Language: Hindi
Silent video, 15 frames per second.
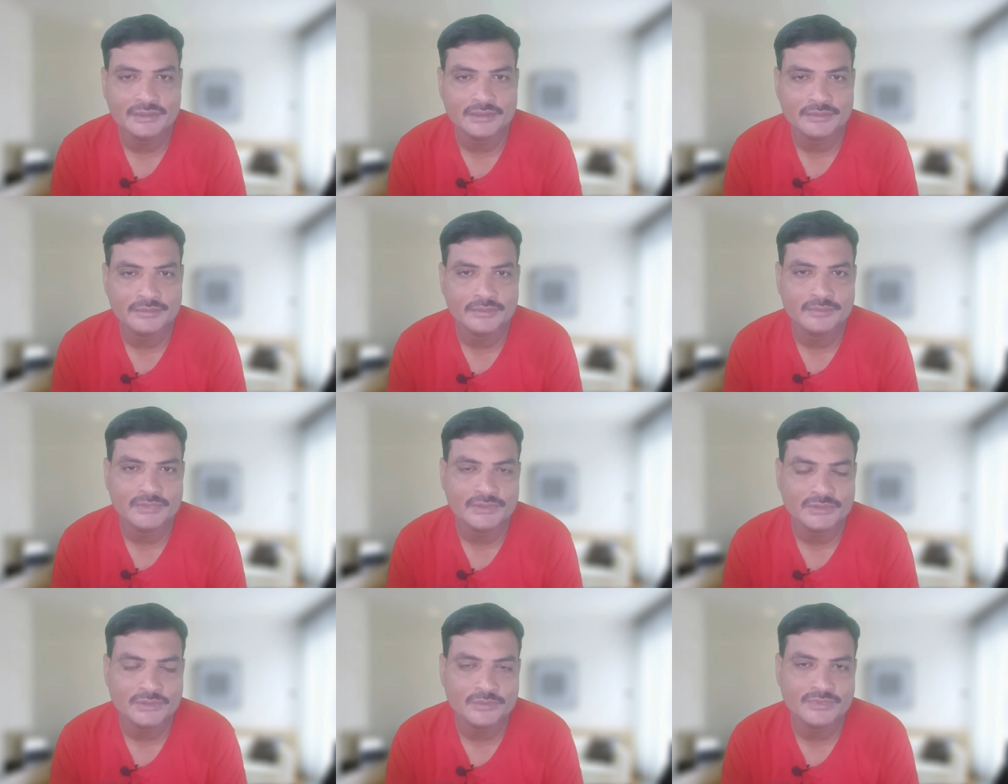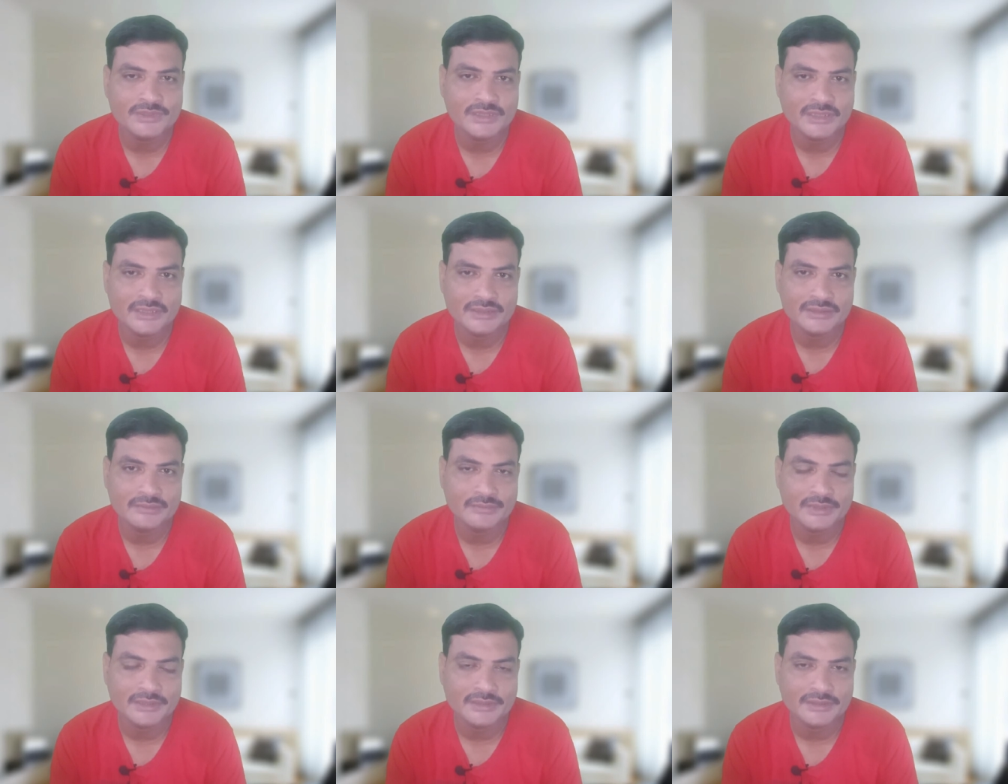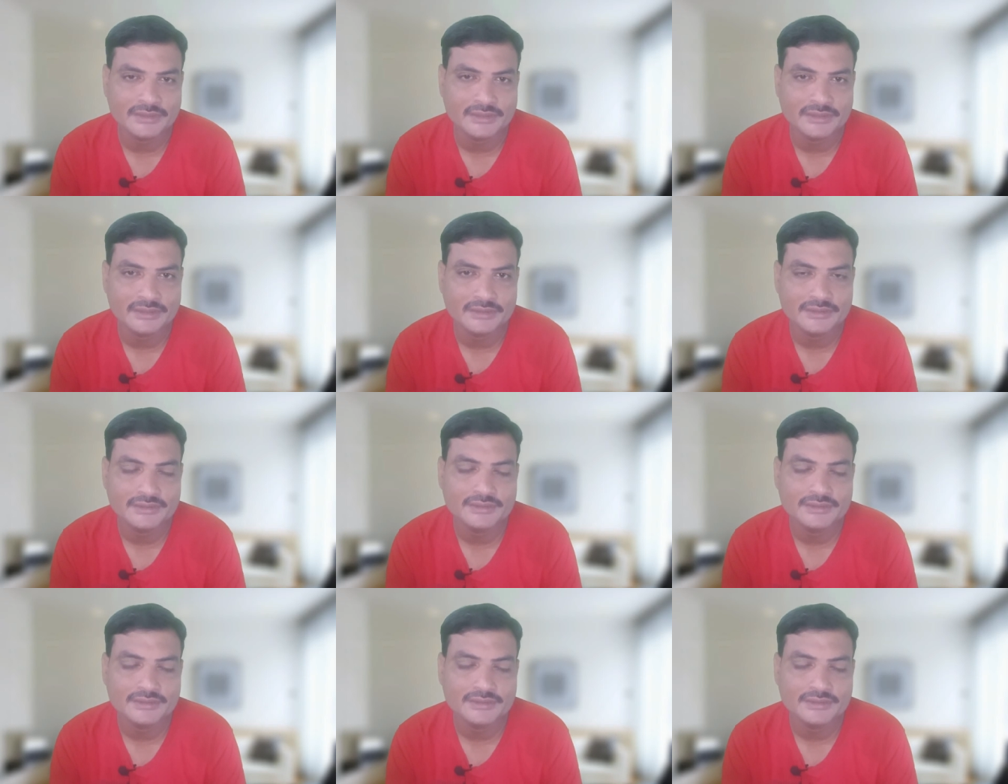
तकरीबन बच्चों में ज़्यादा इस्तेमाल की जाती